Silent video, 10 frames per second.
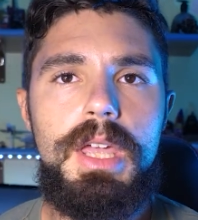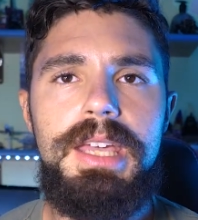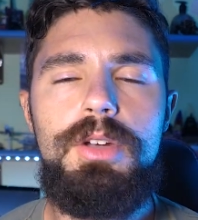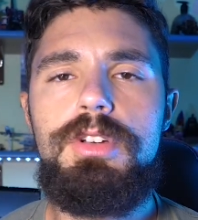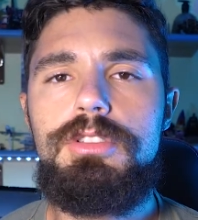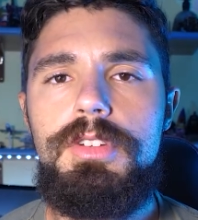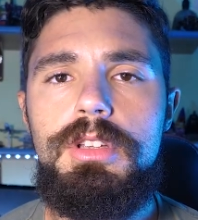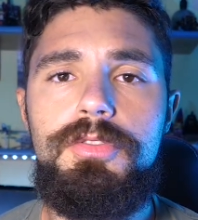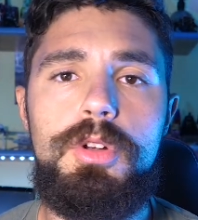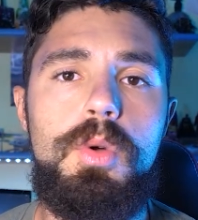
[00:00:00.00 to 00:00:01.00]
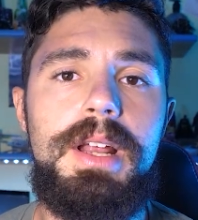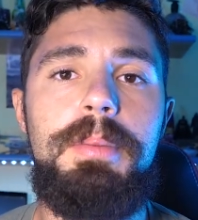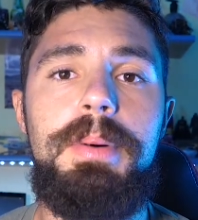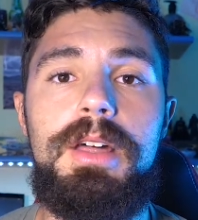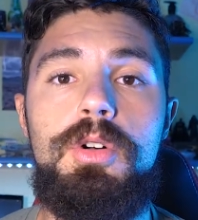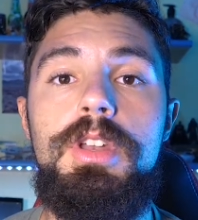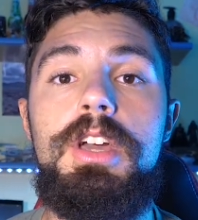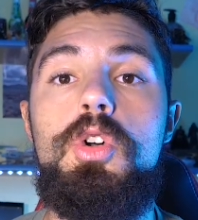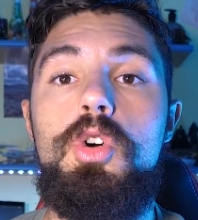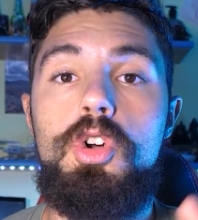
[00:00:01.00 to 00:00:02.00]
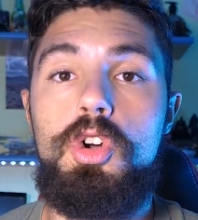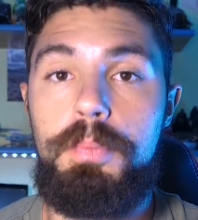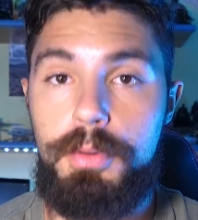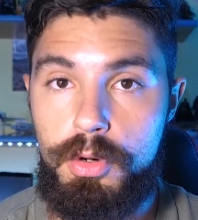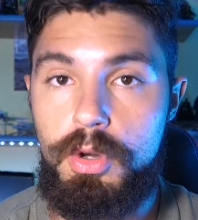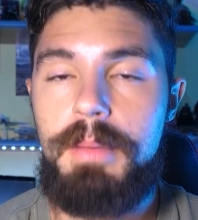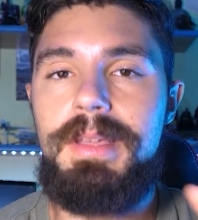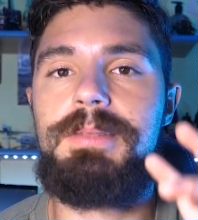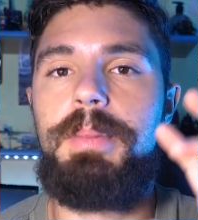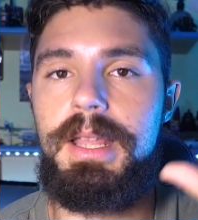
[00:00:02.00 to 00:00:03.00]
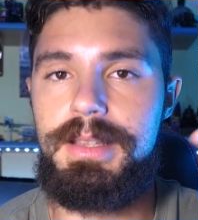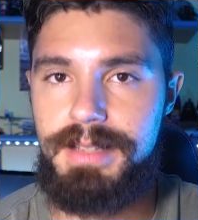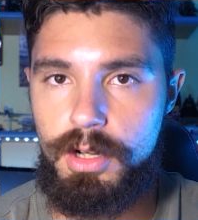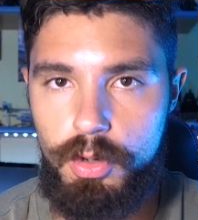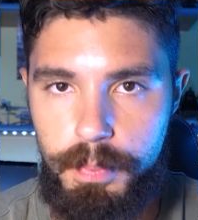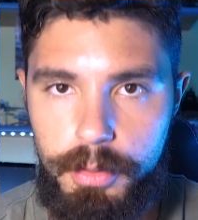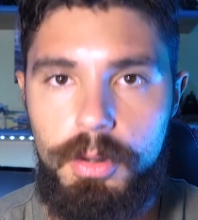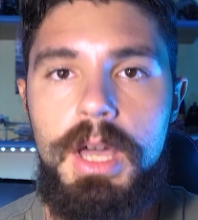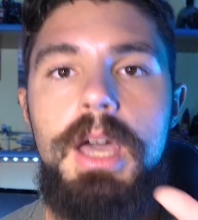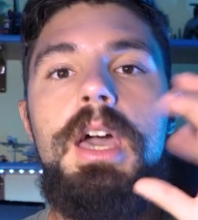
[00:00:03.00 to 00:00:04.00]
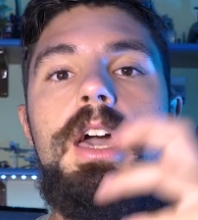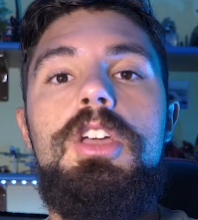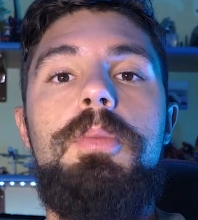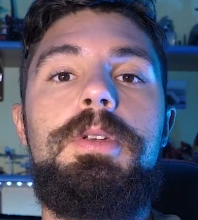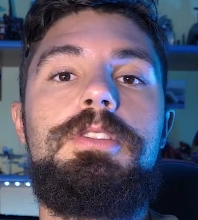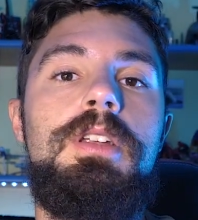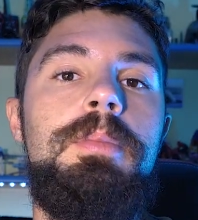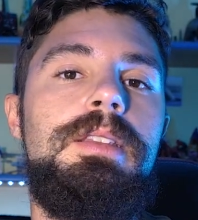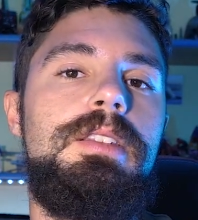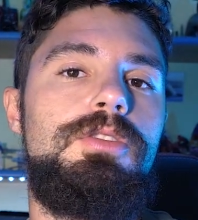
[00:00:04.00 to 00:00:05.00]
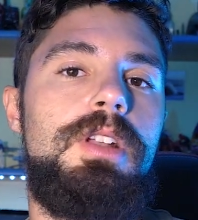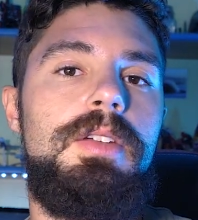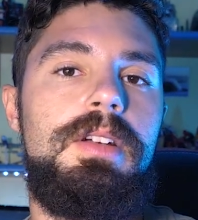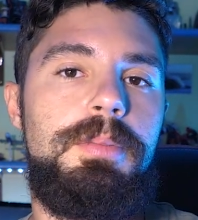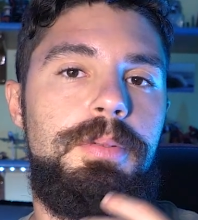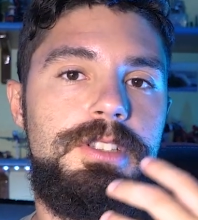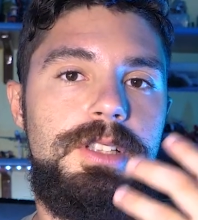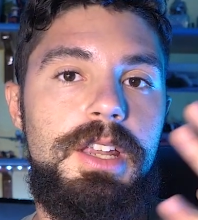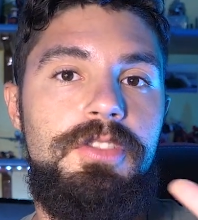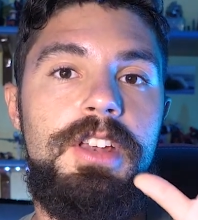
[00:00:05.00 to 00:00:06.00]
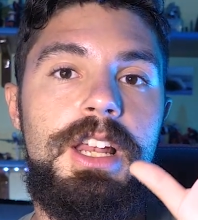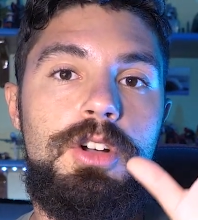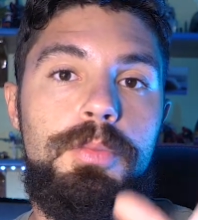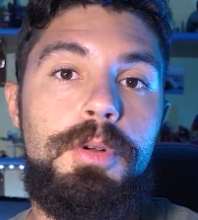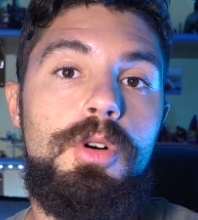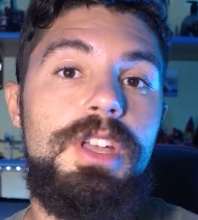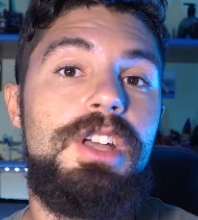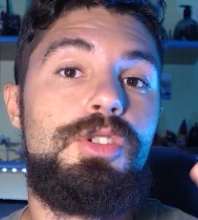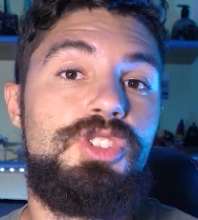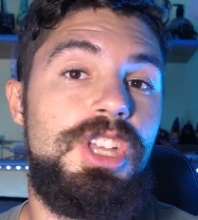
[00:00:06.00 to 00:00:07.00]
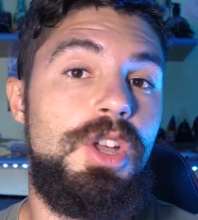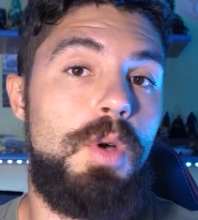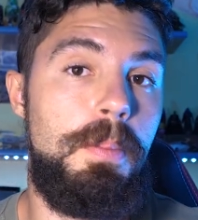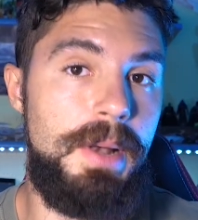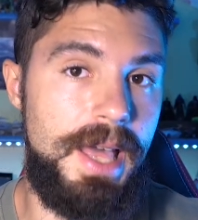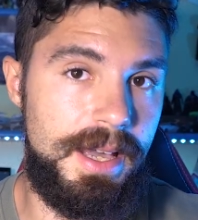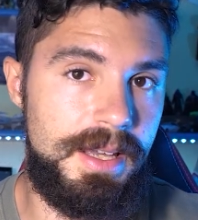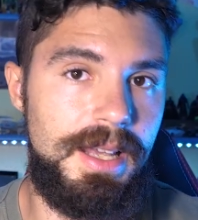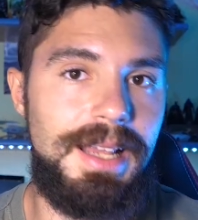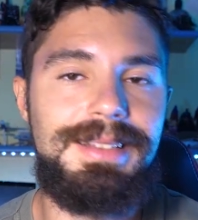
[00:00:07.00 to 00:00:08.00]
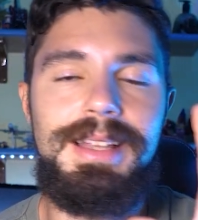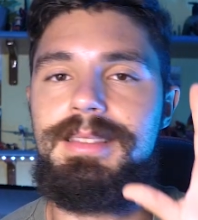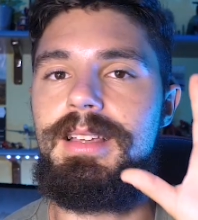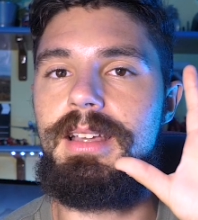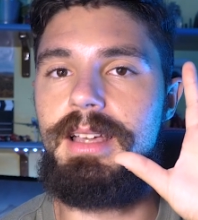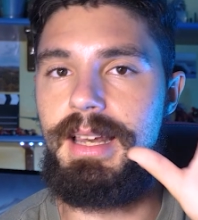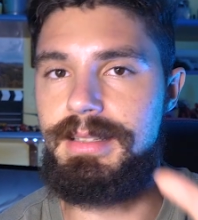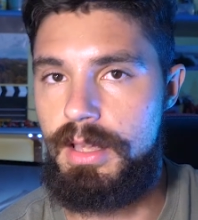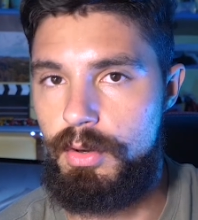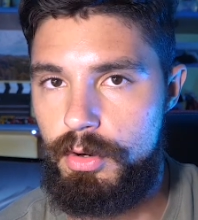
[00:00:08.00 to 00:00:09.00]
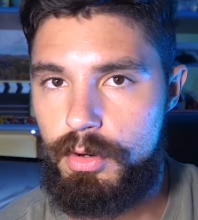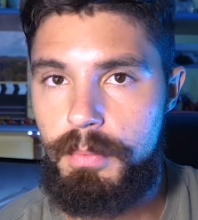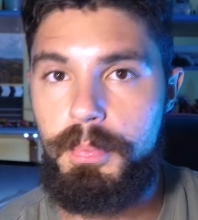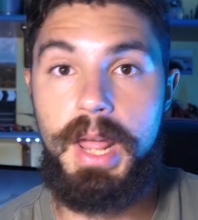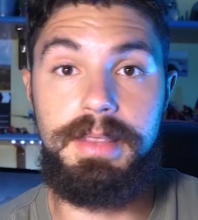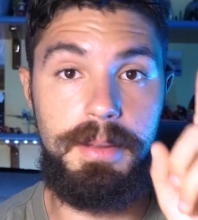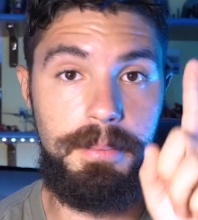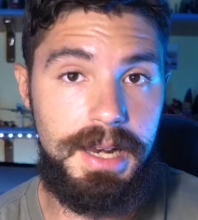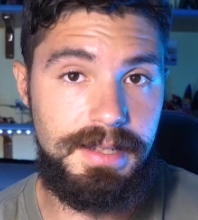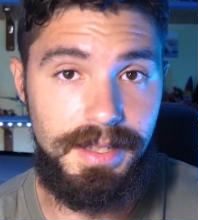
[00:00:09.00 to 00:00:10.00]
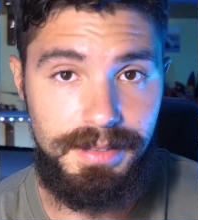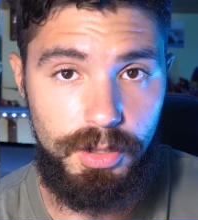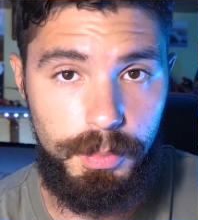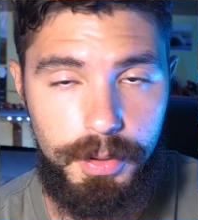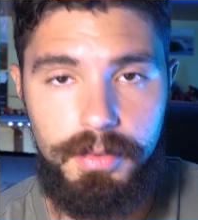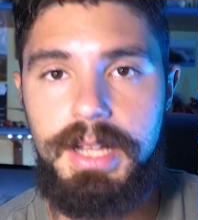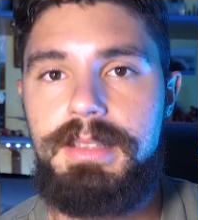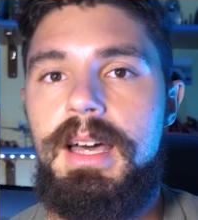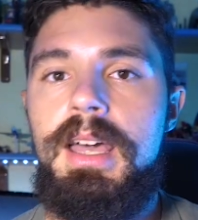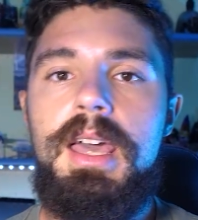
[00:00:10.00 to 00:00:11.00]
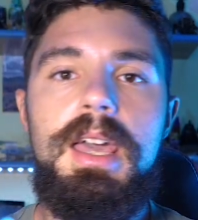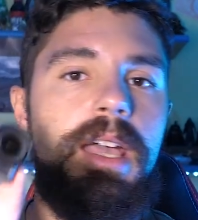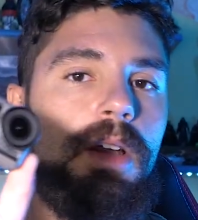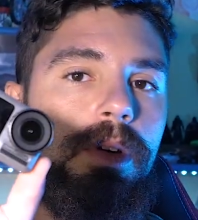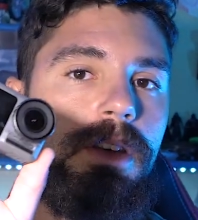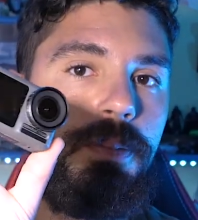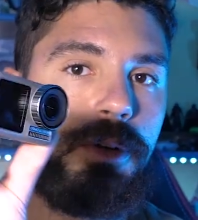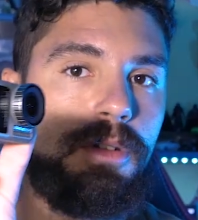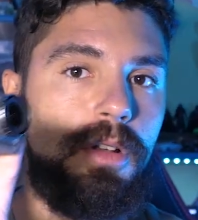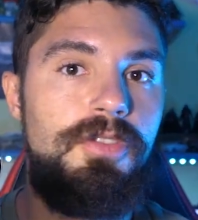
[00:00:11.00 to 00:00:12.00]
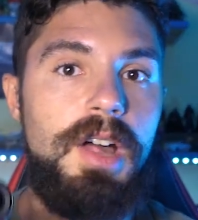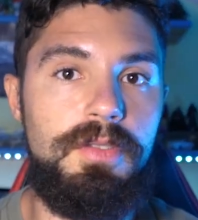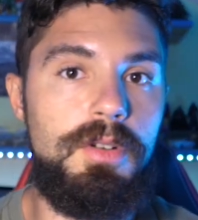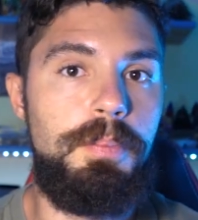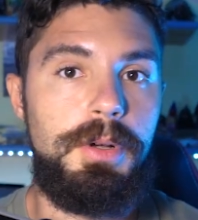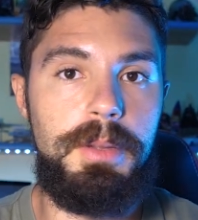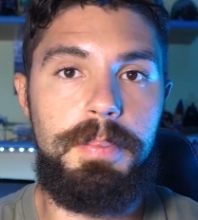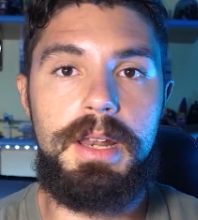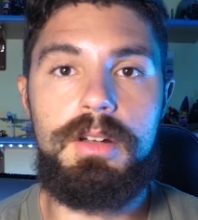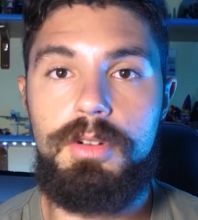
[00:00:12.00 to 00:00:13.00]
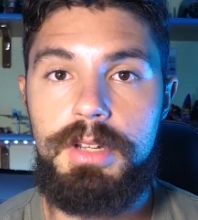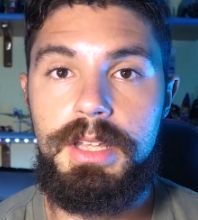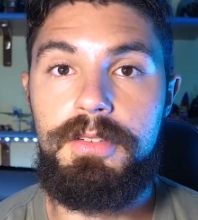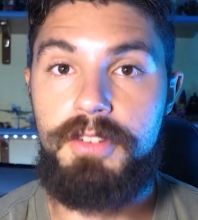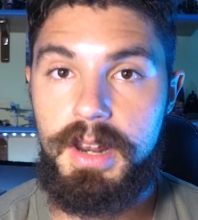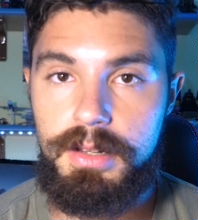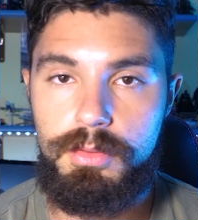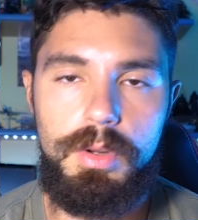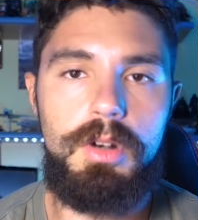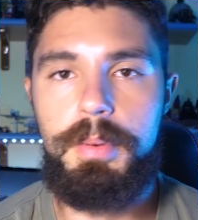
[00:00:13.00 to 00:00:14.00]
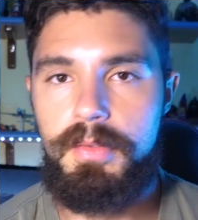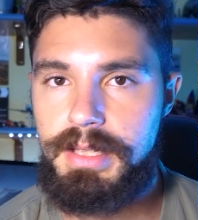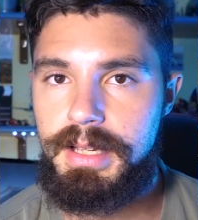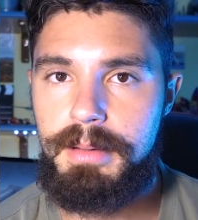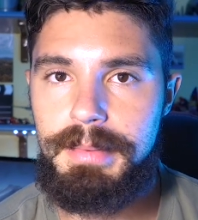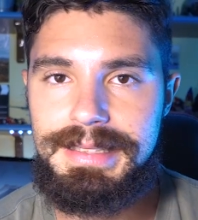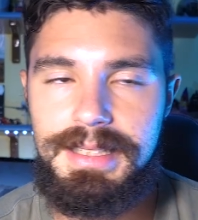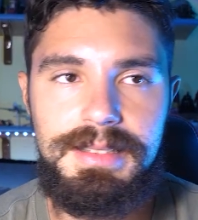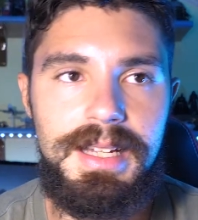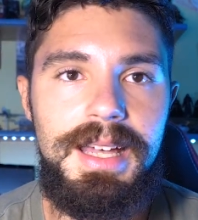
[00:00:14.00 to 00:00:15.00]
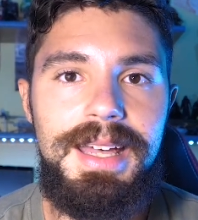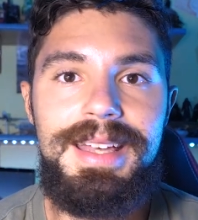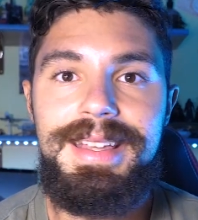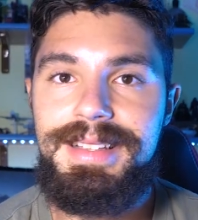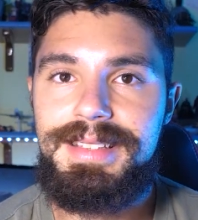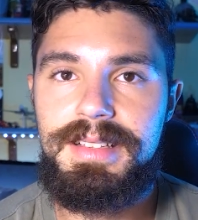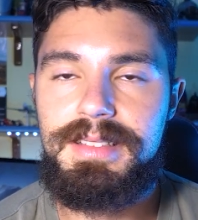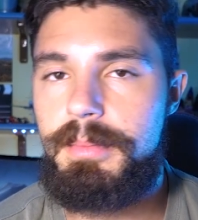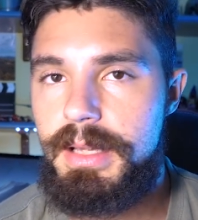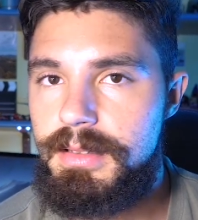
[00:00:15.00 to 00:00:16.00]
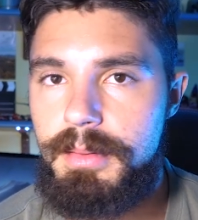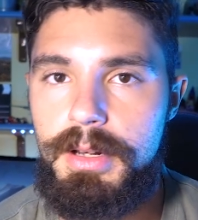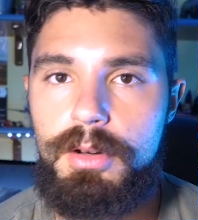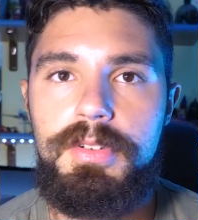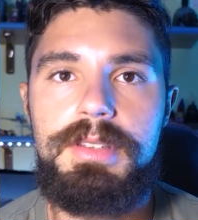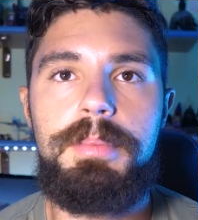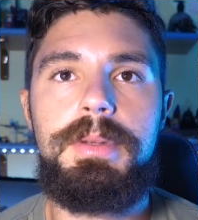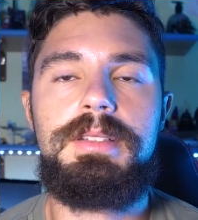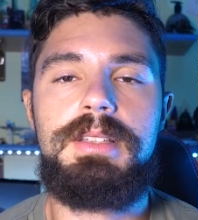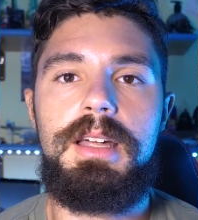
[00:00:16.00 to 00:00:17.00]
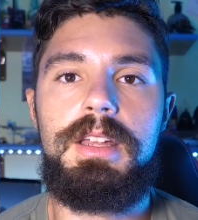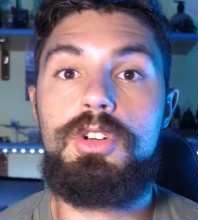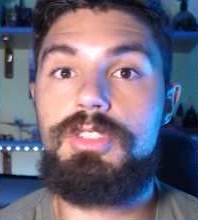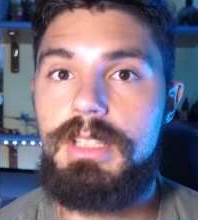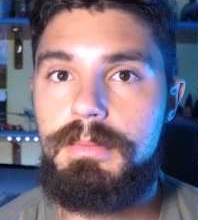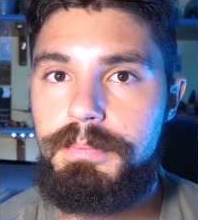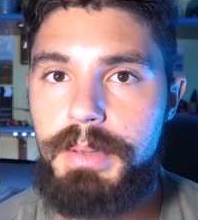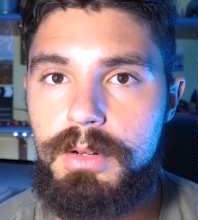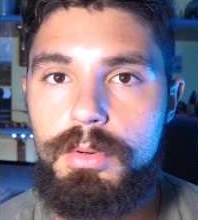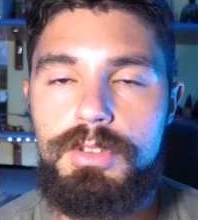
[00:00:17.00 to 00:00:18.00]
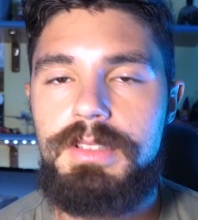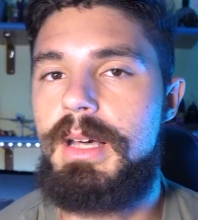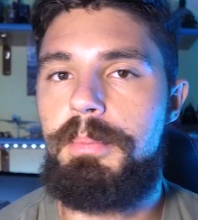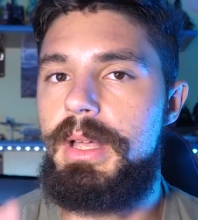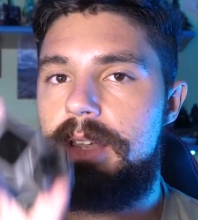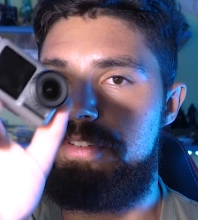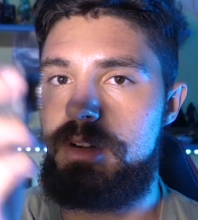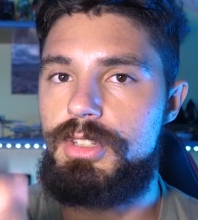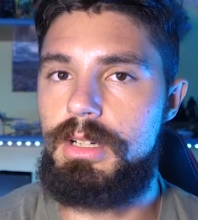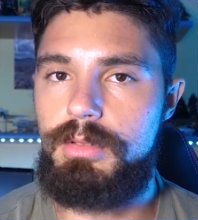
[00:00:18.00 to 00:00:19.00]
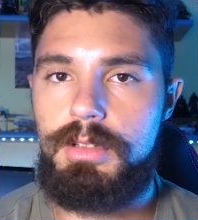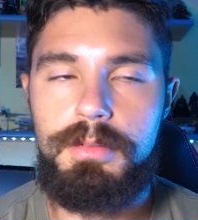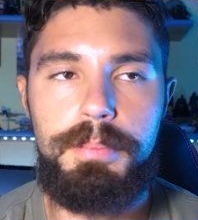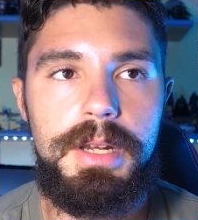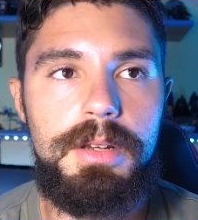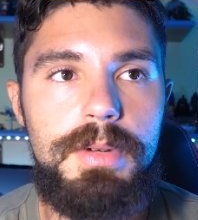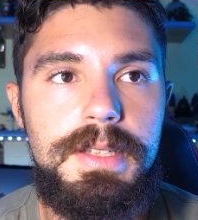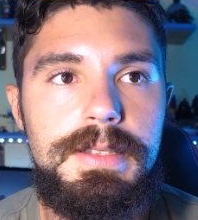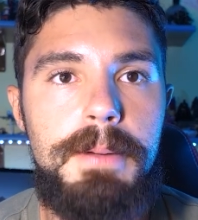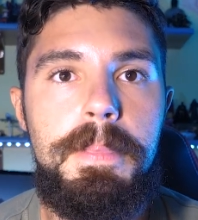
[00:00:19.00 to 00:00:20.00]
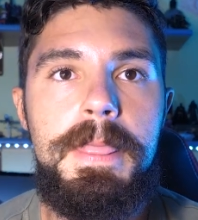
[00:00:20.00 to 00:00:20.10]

In questo video farò qualche paragone con GoPro, con la mia esperienza GoPro. Io personalmente sono arrivato a possedere fino alla GoPro Hero 5 Black, la 7 e la 6 non le ho comprate, ma la 7 l'ho provata e quindi potrò farvi un po' di paragoni fra le due. L'ho provata anche abbastanza intensamente, me l'ero fatta prestare, così per curiosità poi alla fine ho scelto di comprare questa.